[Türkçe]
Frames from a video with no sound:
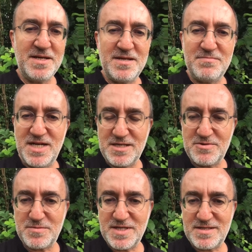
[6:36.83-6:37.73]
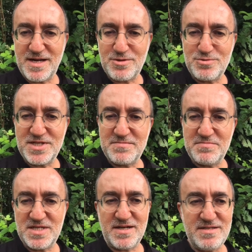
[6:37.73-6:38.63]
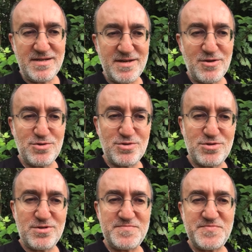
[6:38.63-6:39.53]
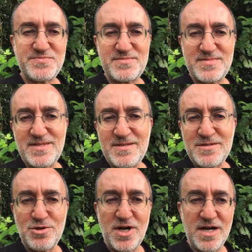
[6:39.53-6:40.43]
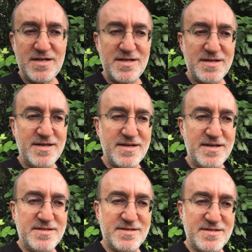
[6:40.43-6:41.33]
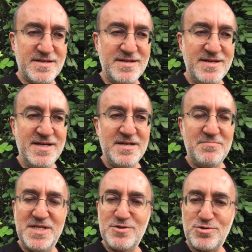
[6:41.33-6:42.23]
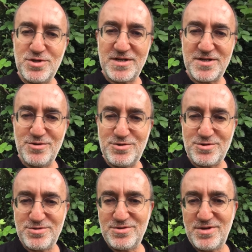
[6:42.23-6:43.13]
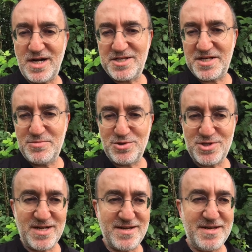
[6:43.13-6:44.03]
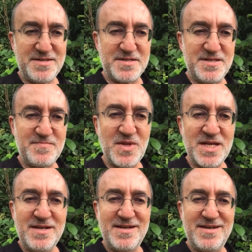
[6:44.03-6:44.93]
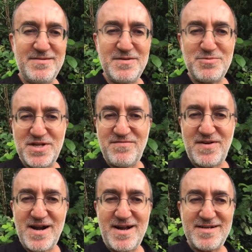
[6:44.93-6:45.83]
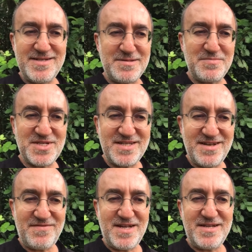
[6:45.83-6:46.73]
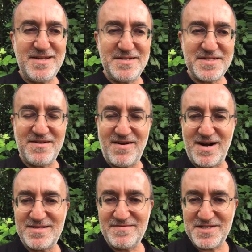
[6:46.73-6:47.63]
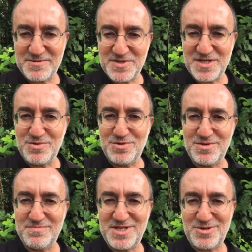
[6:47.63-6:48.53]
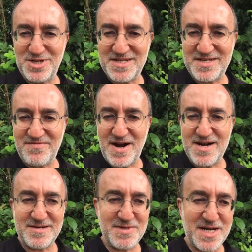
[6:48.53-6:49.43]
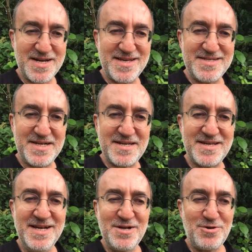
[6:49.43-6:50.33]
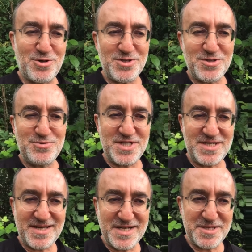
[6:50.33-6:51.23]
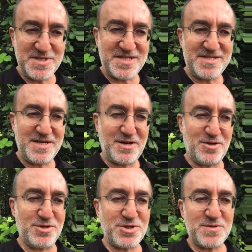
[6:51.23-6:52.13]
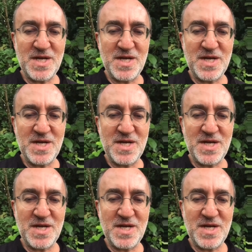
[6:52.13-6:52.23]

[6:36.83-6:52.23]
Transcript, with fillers: Birleşmiş Milletler günlerim bizi Atina'ya götürdü. Sonra Ankara'ya geri getirdi. Beni Sudan'a götürdü. Ayşe'yi Brüksel'e getirdi. E, ve bu seferlerde yanımızda Defne ile Deniz de vardı. Ve şimdi bu bir sonraki seferleri merak ederek korona günlerinin geçmesini bekliyoruz.